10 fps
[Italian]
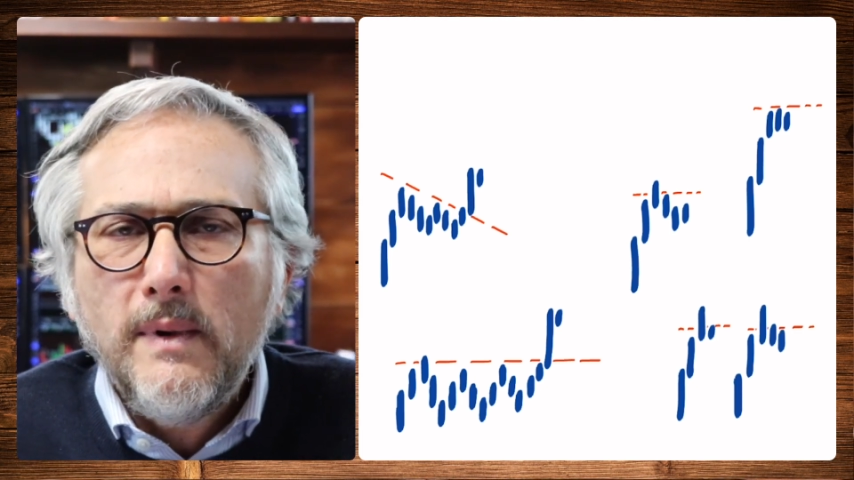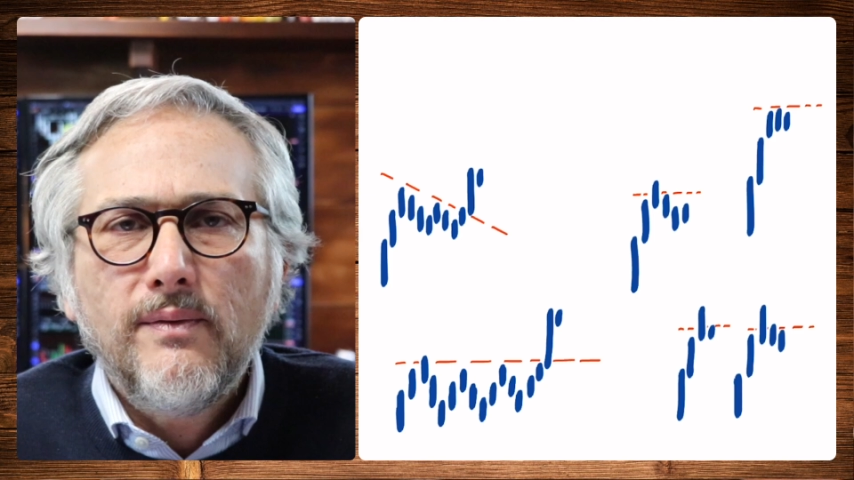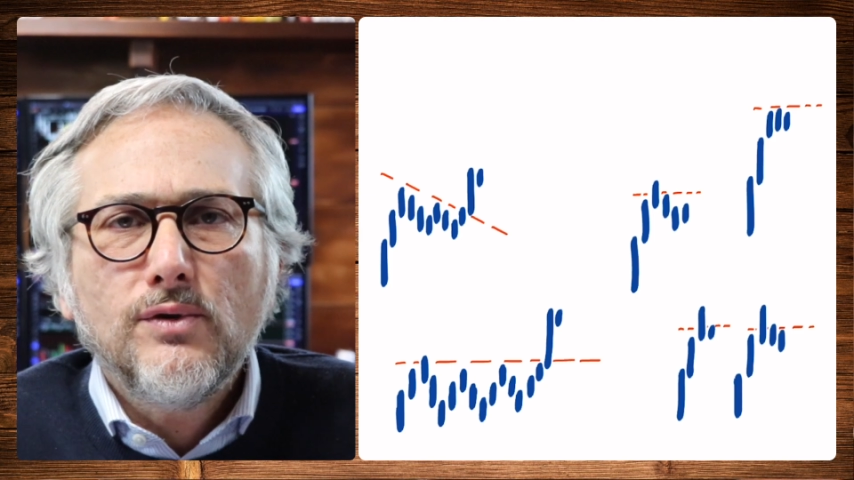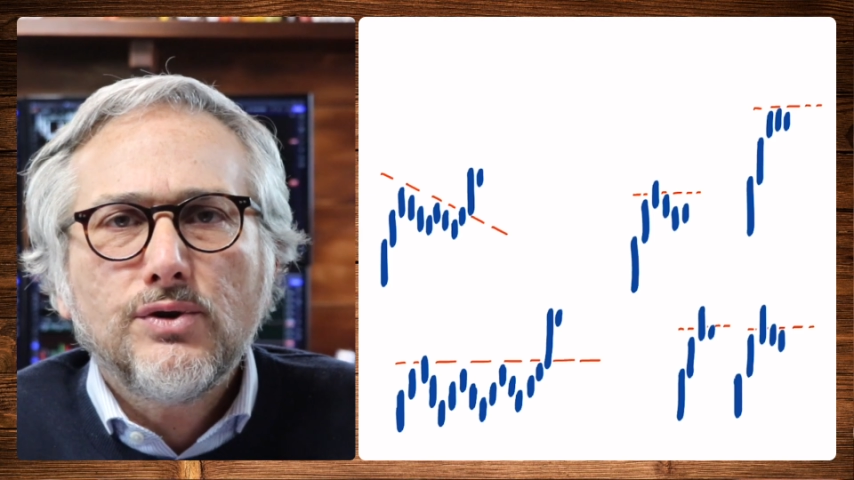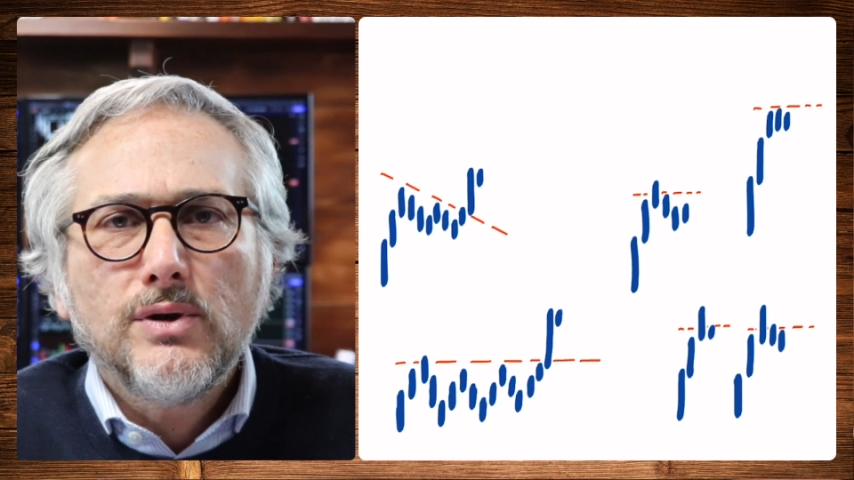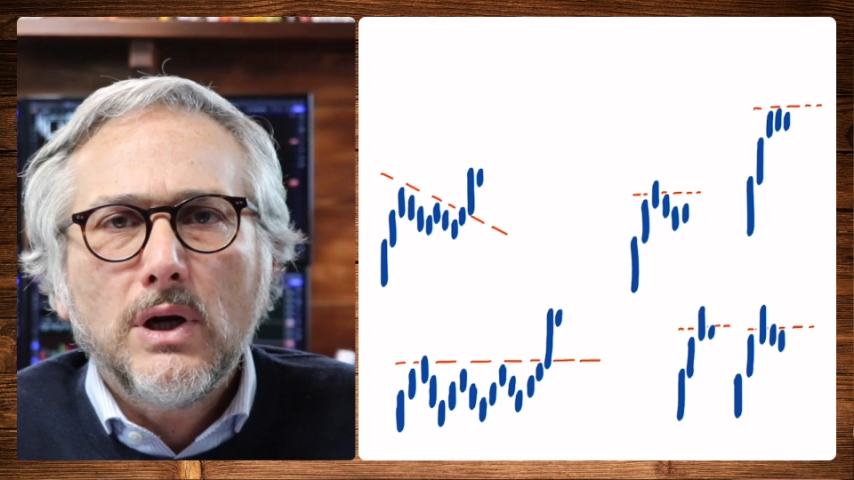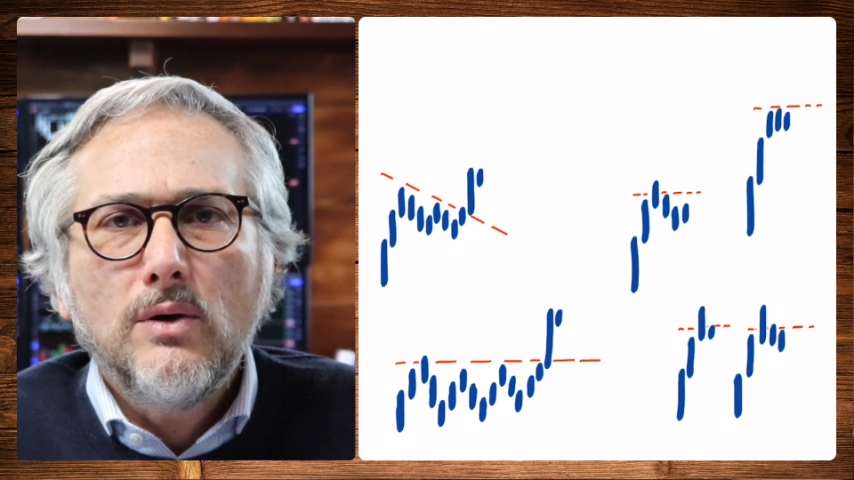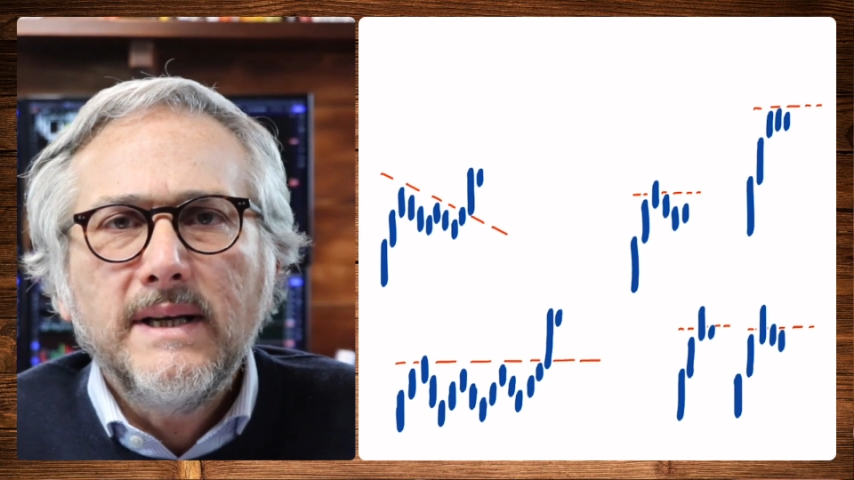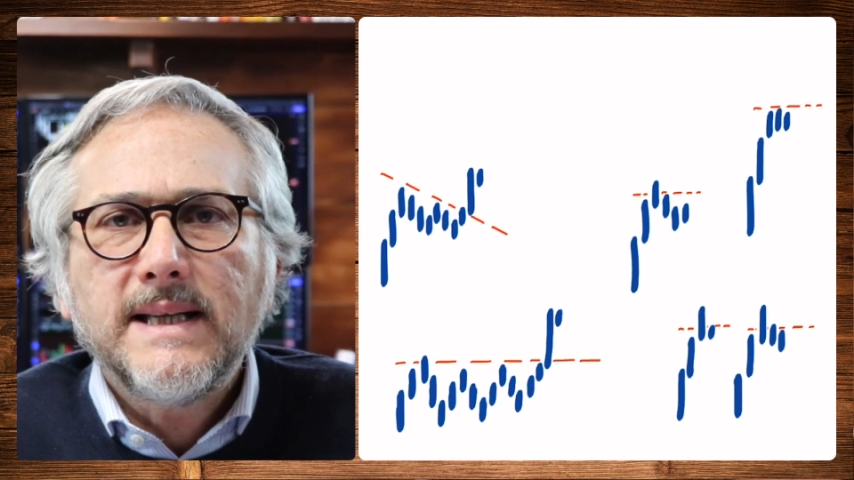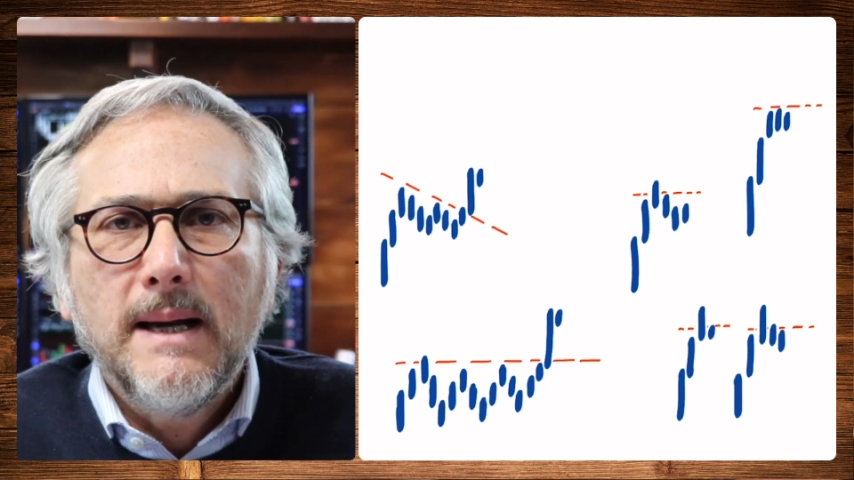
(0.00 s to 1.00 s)
funzionano
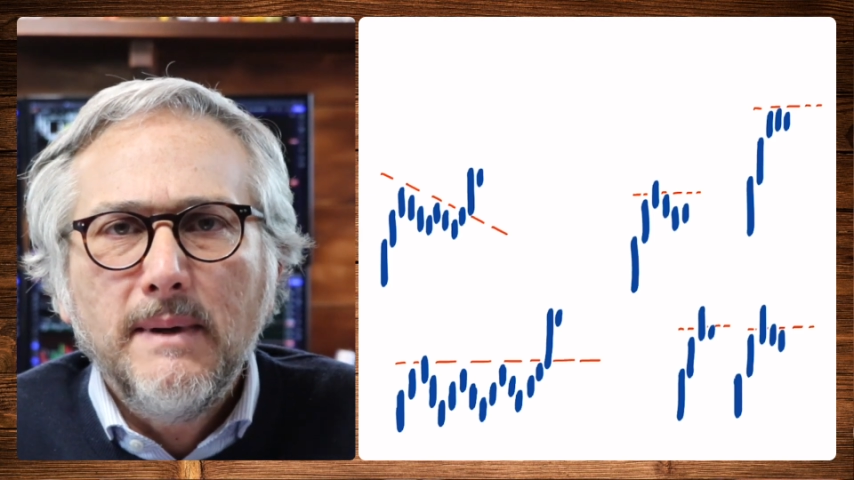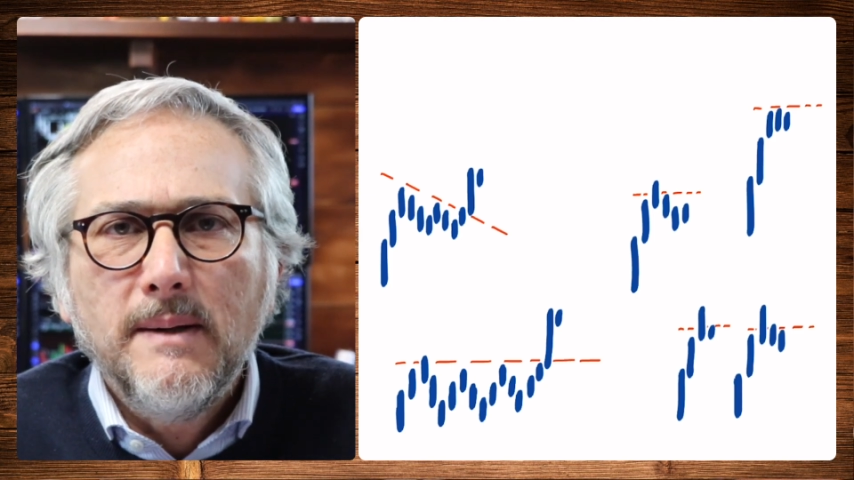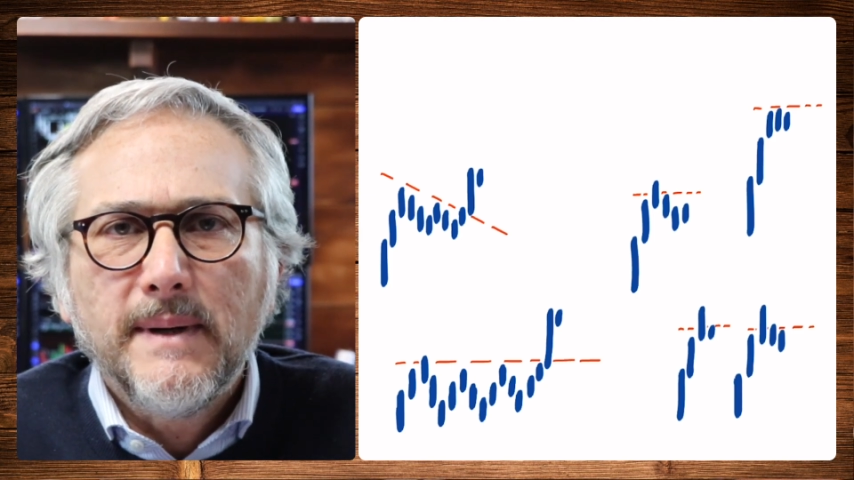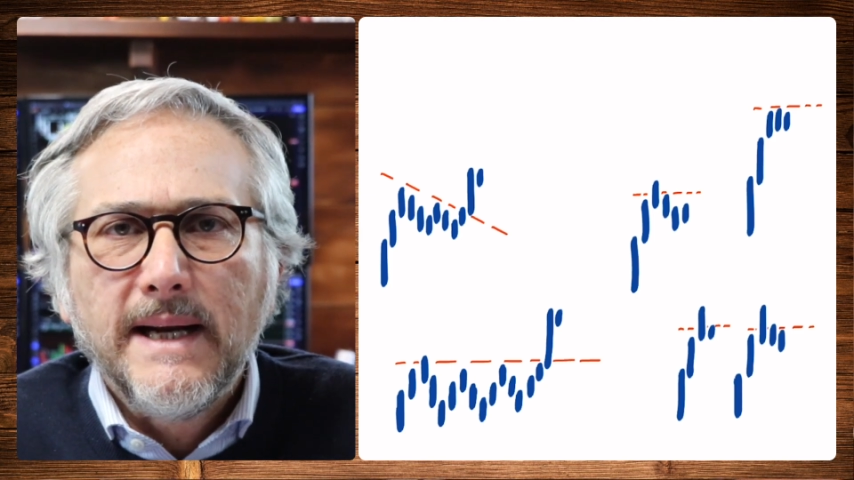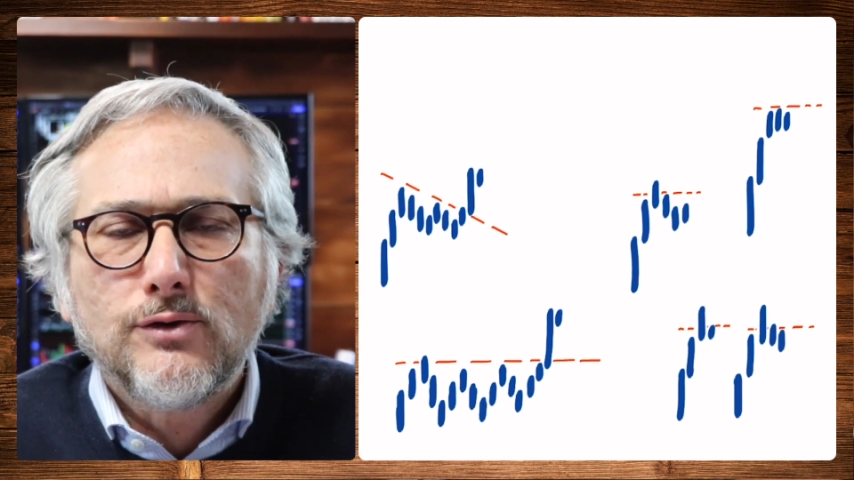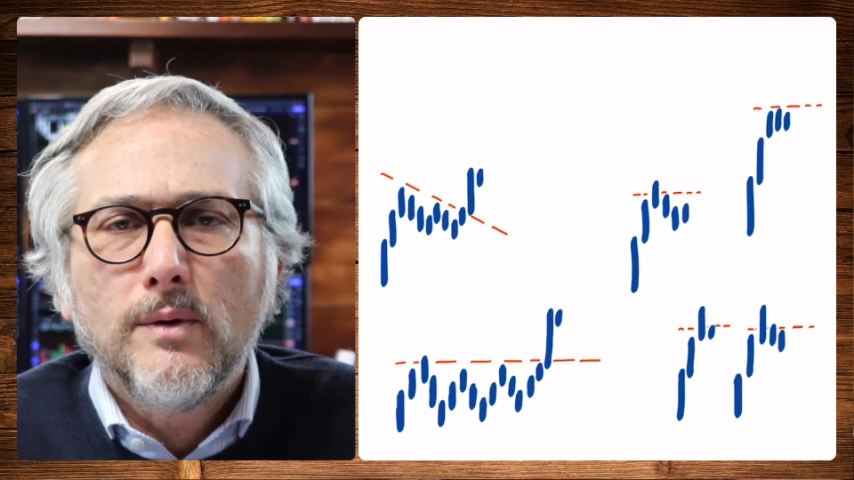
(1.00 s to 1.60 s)
gli schemi di prezzo.